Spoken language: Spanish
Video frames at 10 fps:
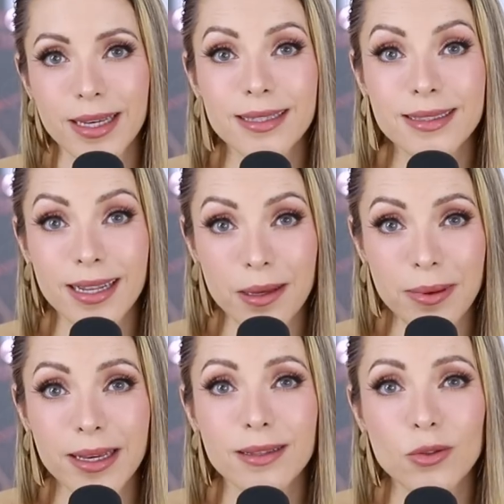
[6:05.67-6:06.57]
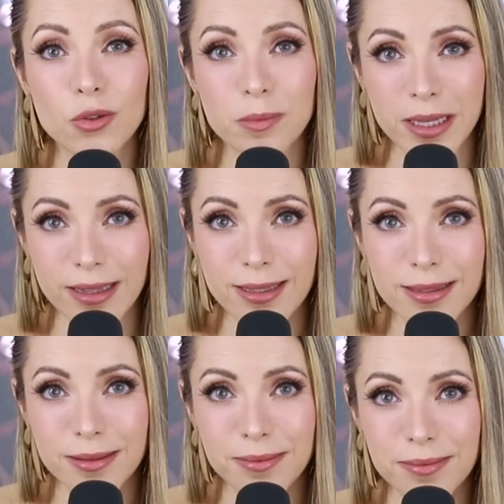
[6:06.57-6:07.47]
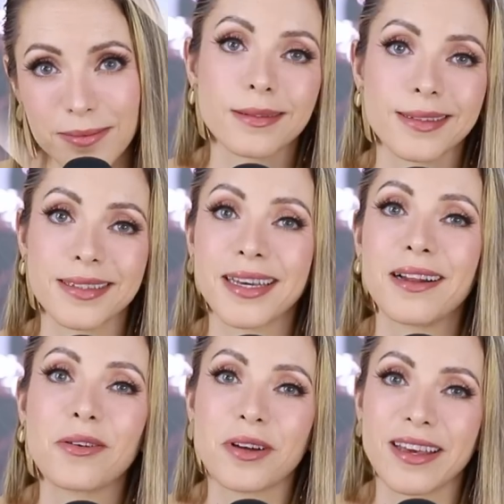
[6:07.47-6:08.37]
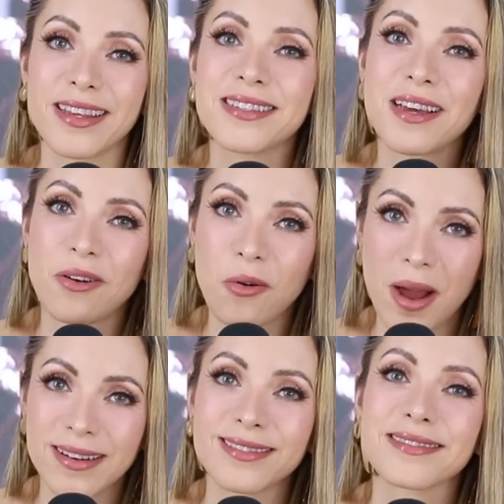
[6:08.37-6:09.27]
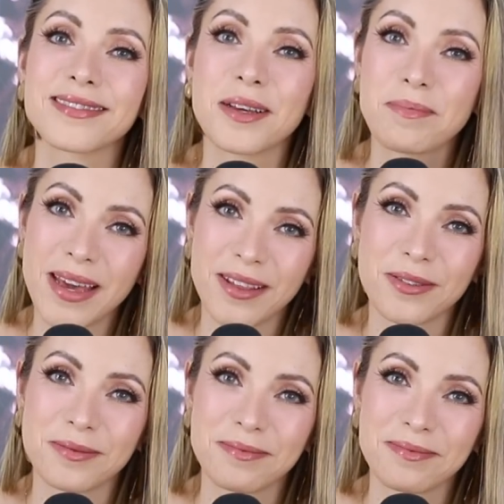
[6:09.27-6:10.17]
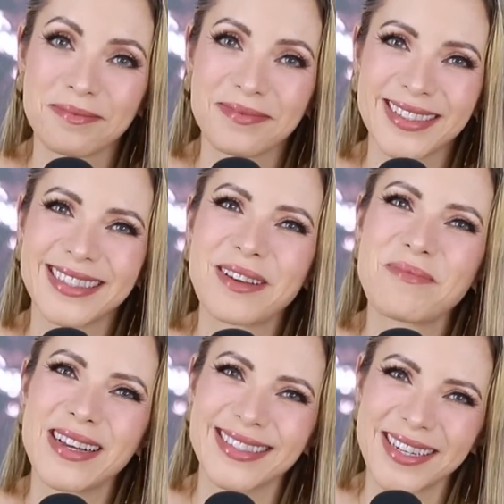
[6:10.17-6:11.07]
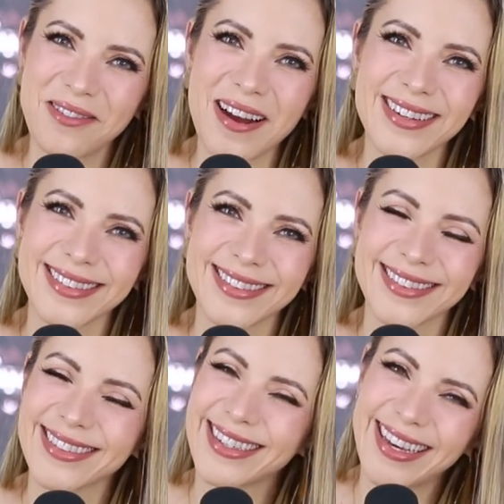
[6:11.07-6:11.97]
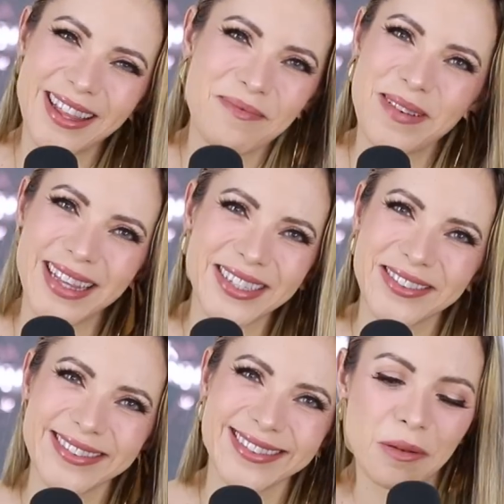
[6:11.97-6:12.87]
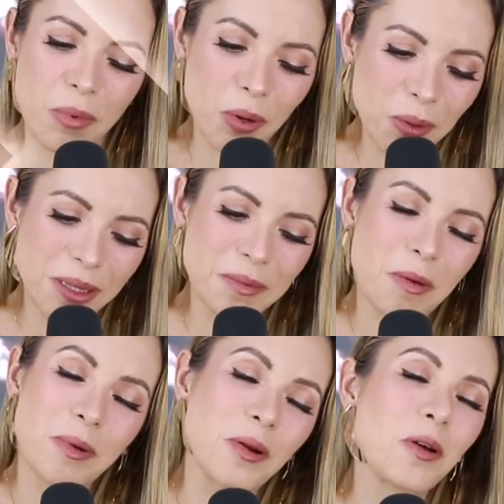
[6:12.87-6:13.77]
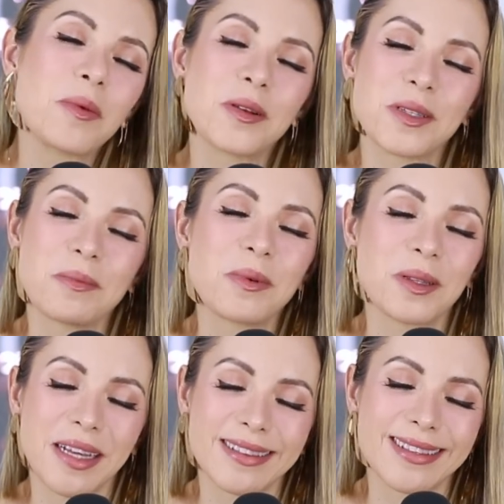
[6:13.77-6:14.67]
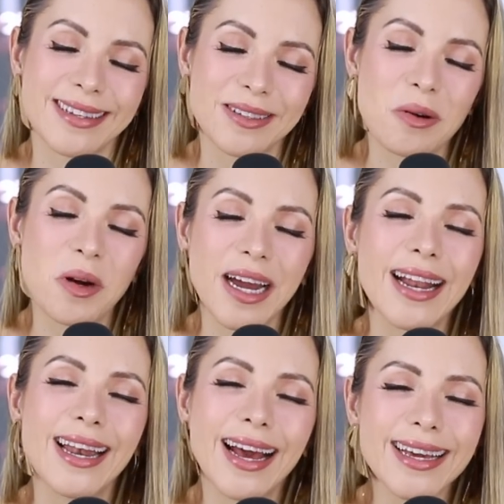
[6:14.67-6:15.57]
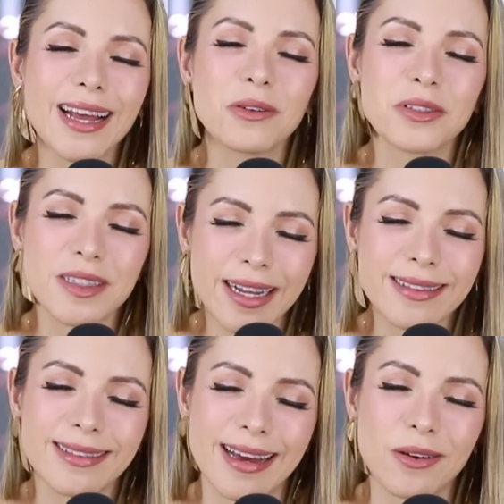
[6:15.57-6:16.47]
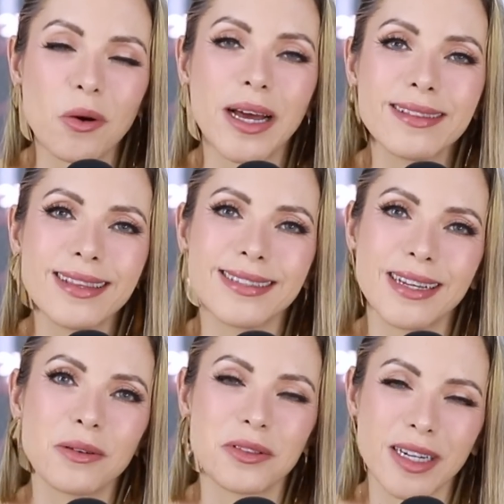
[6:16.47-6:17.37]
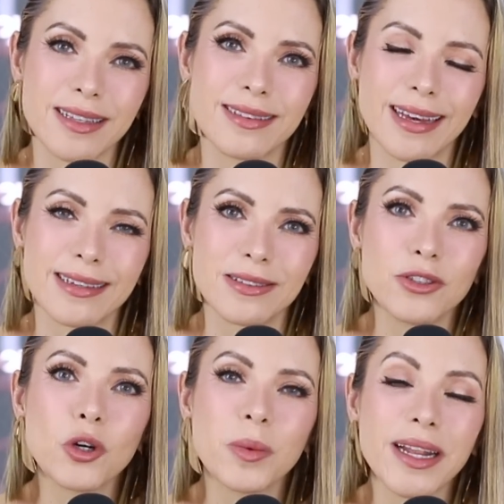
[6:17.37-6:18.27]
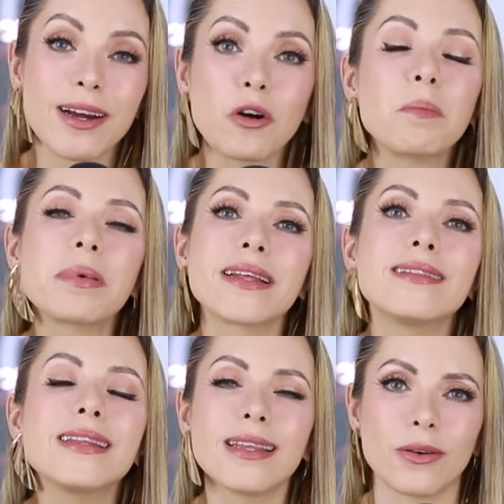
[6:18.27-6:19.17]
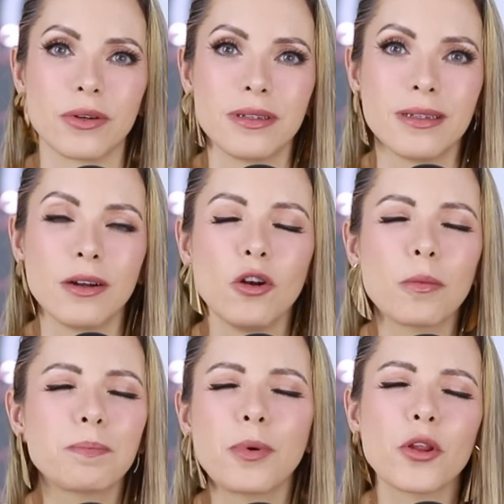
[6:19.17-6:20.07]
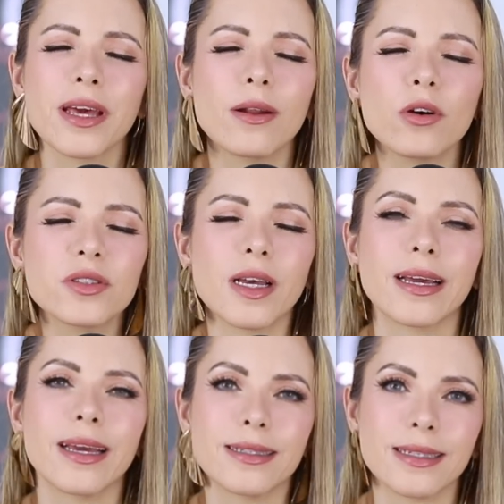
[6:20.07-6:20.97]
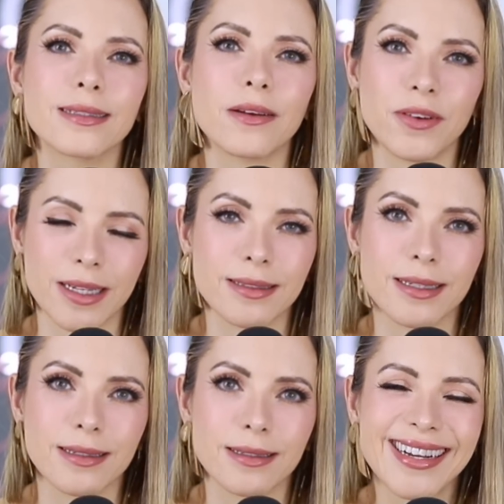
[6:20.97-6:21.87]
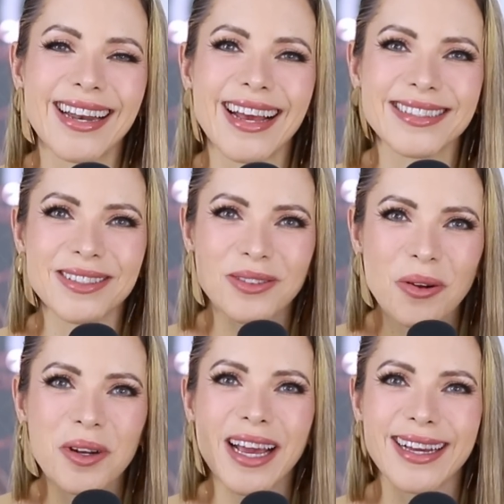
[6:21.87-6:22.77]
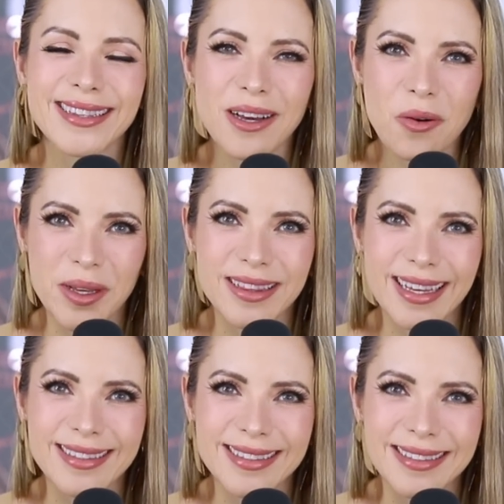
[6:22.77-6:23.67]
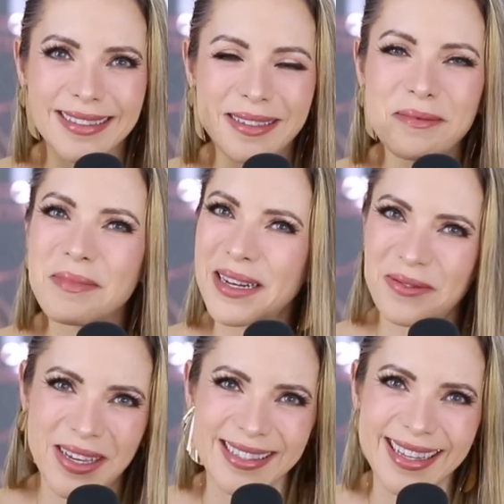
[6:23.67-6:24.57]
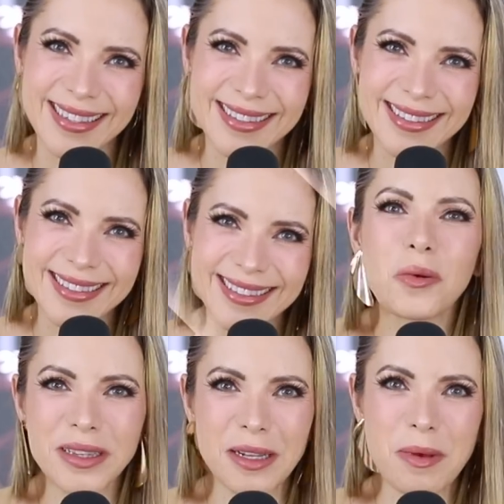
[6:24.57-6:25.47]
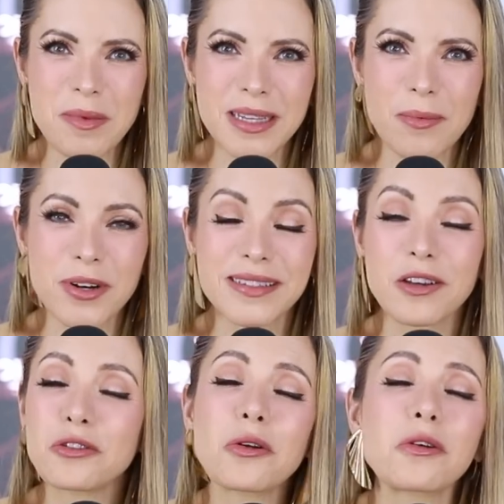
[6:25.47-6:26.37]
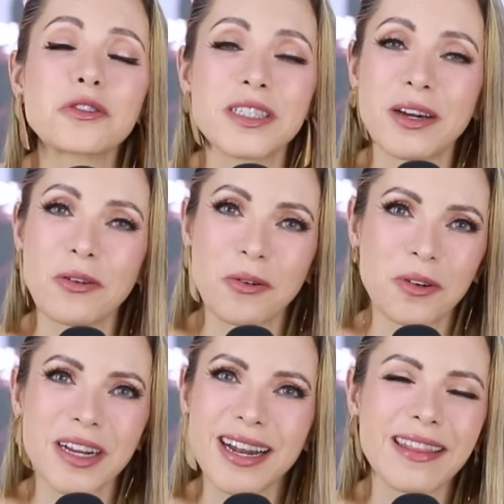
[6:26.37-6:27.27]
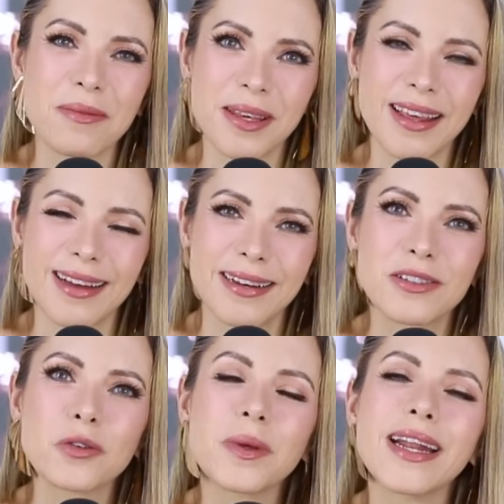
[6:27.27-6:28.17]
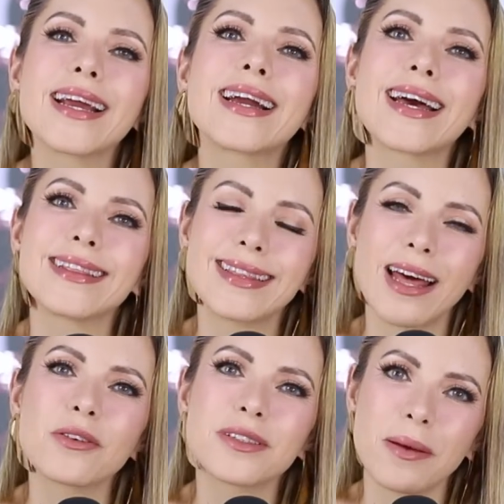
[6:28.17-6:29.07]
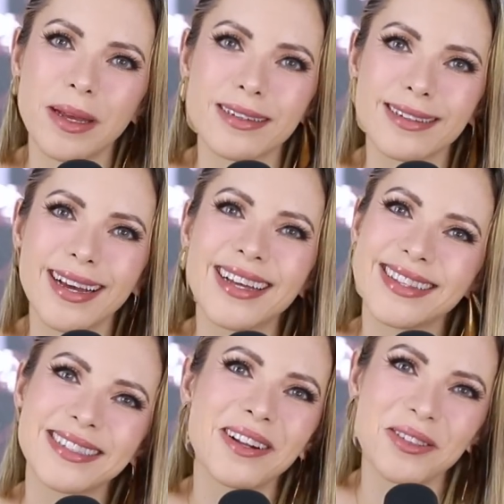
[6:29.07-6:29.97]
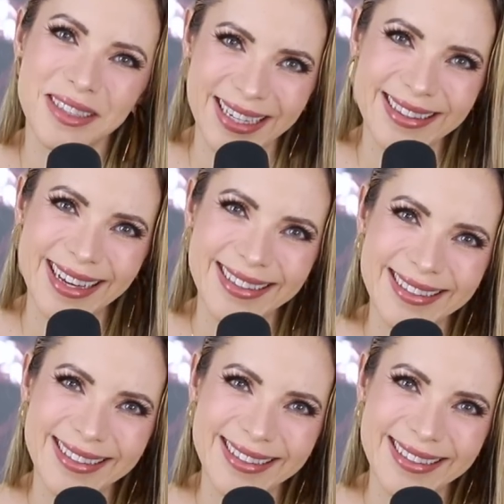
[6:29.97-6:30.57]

Escribe tus metas. Que lo que dice Juan de Pedro dice más de Juan que de Pedro. Y por último, pero no menos importante, ojalá que a los 30 o antes de los 30 yo hubiera comprendido lo poderosa que es esta frase. La historia que te cuentas, manifiestas. Cuéntenme, mis amores, qué otro consejo o regla de vida les hubiera encantado saber antes de los 30.